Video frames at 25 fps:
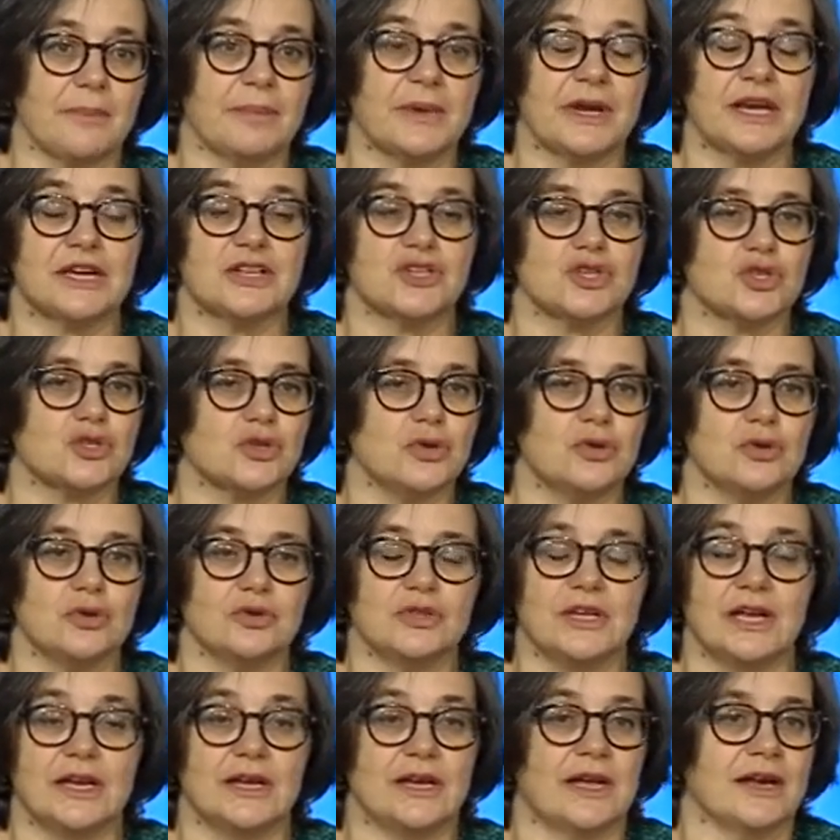perché
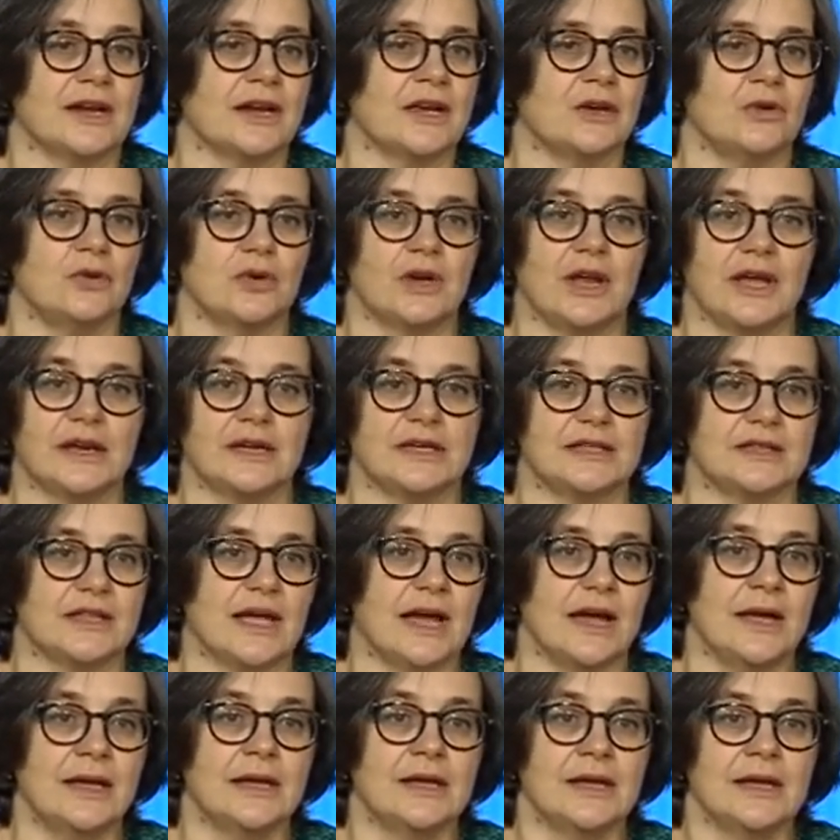solo nella
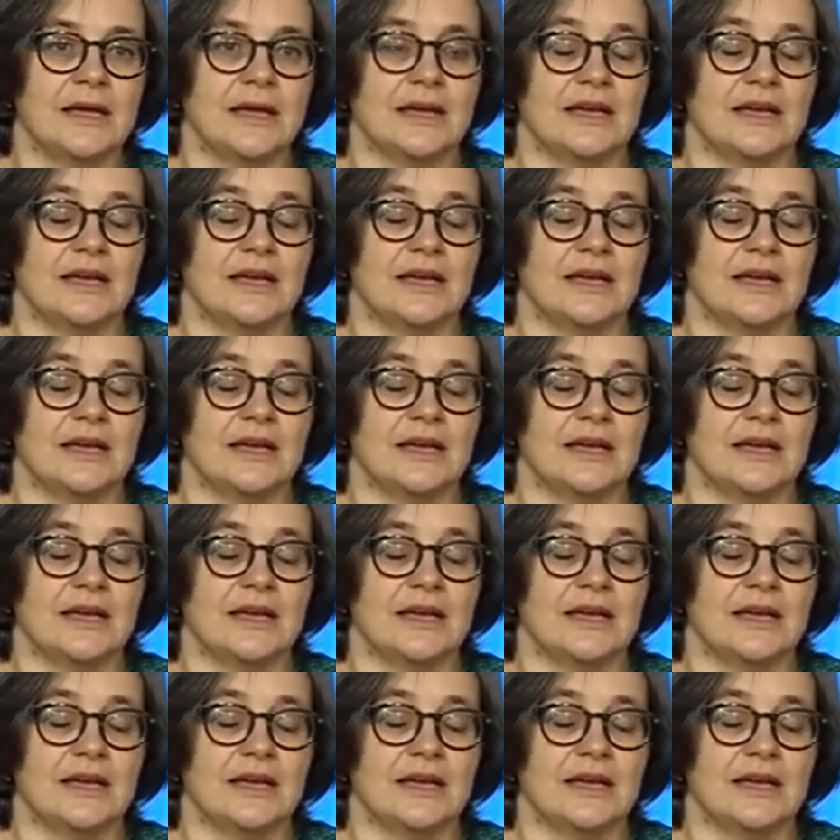regolarità